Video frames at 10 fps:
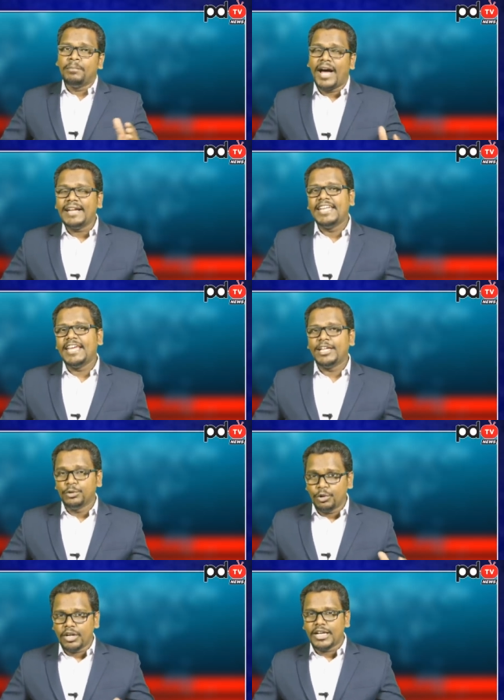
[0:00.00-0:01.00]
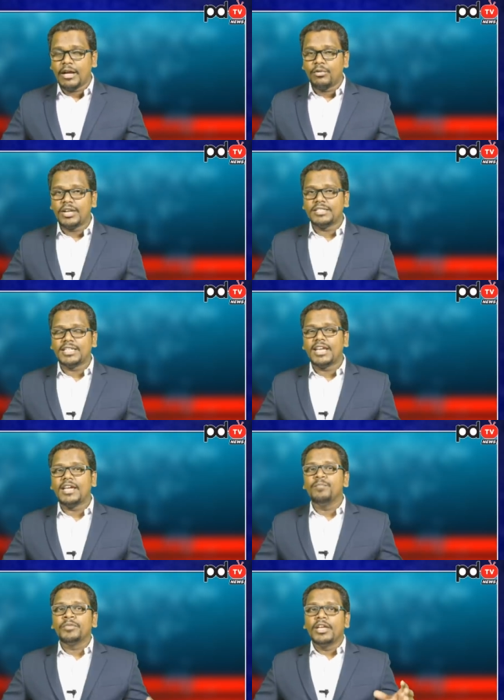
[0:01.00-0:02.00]
పార్టీకి దూరంగా ఉన్నా సరే
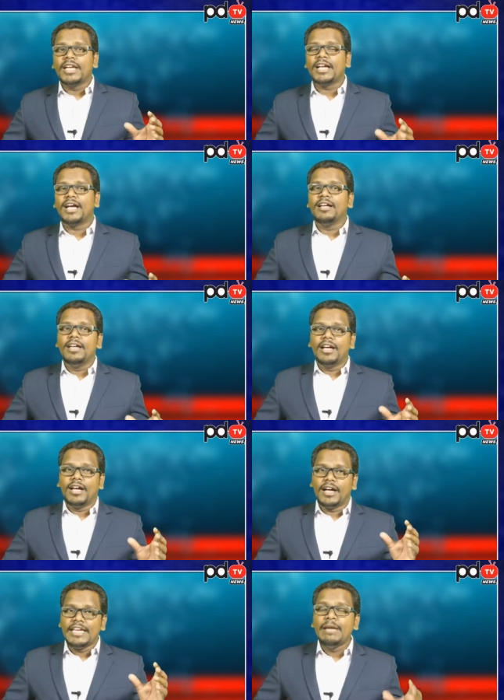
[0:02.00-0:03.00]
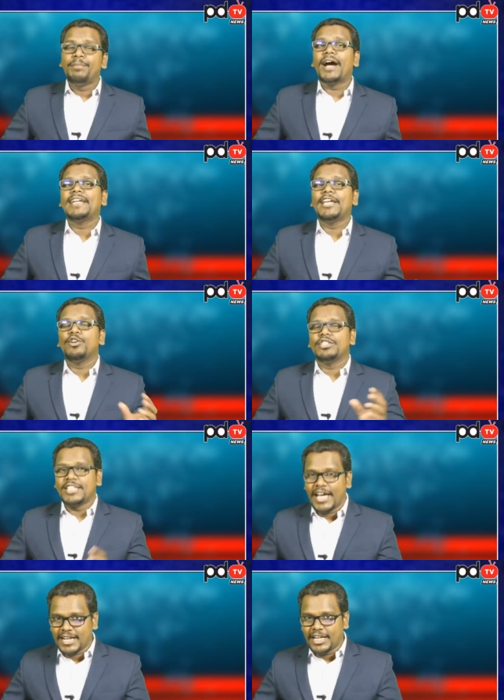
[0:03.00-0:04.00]
ఇంకా ఈ పార్టీలో
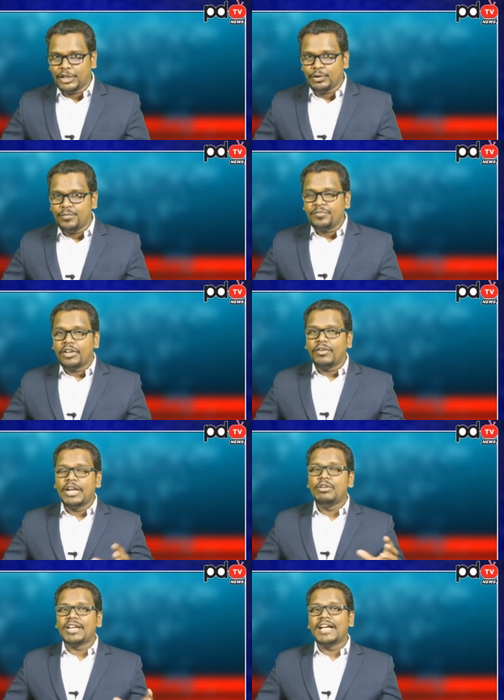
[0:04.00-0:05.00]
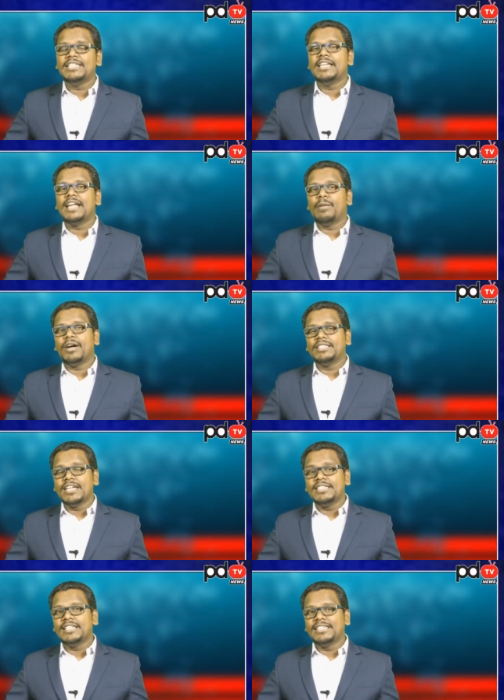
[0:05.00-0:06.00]
చేరలేదు వాళ్ళు రాజీనామా
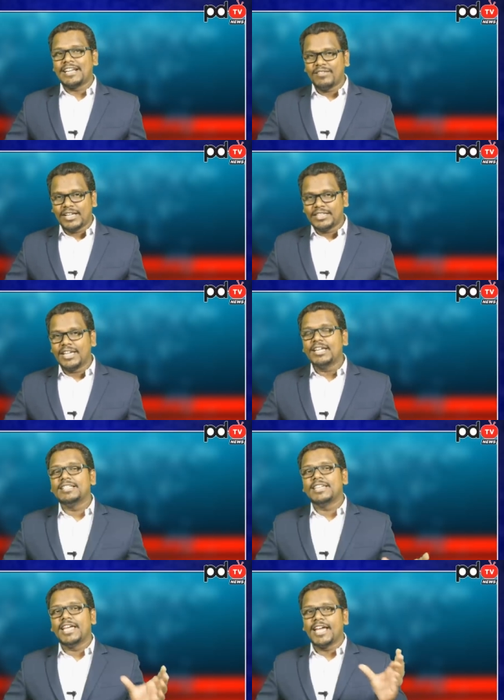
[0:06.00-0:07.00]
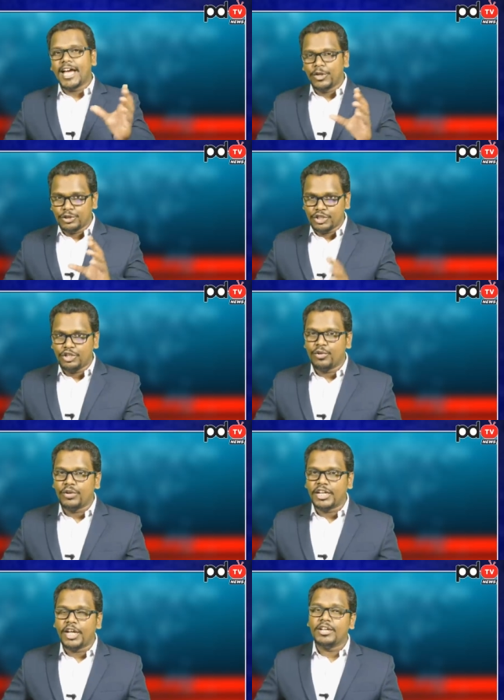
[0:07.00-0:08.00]
చేసిన తర్వాతే చేరే ఆలోచనలో
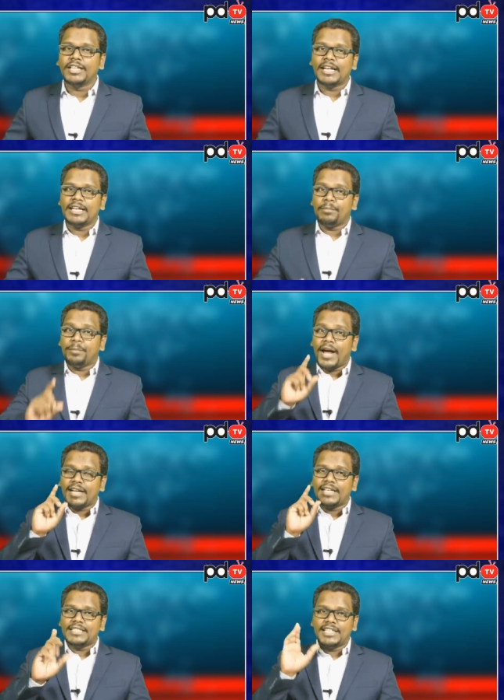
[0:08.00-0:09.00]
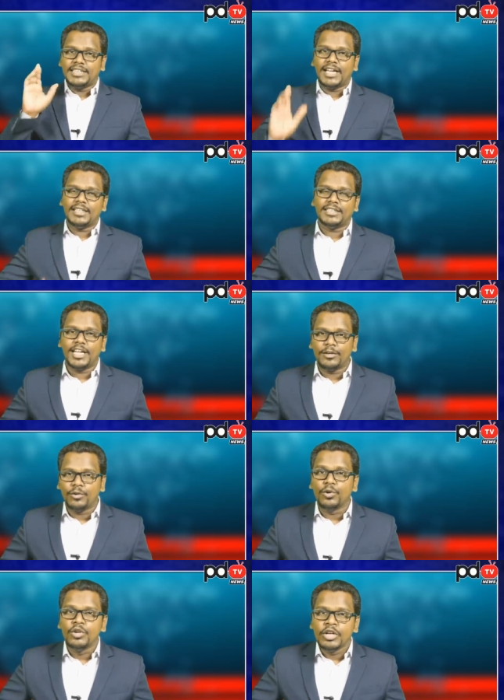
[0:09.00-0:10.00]
ఉన్నారు ఎందుకంటే పార్టీ
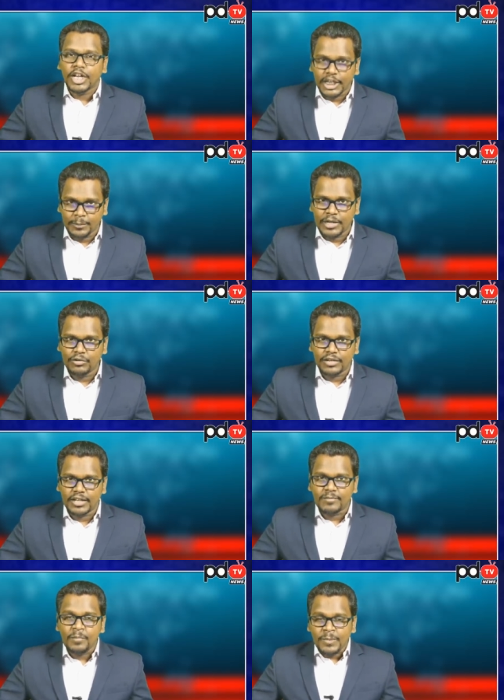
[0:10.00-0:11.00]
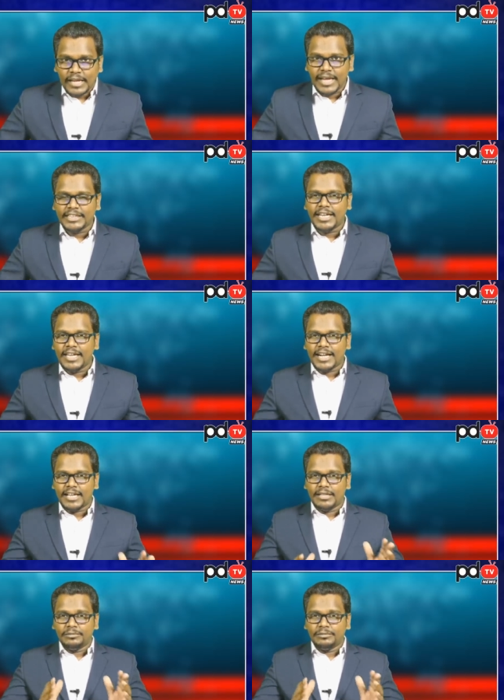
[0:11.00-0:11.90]
సిద్ధాంతాలకు కట్టుబడి ఉన్నారు అయితే ఇక్కడ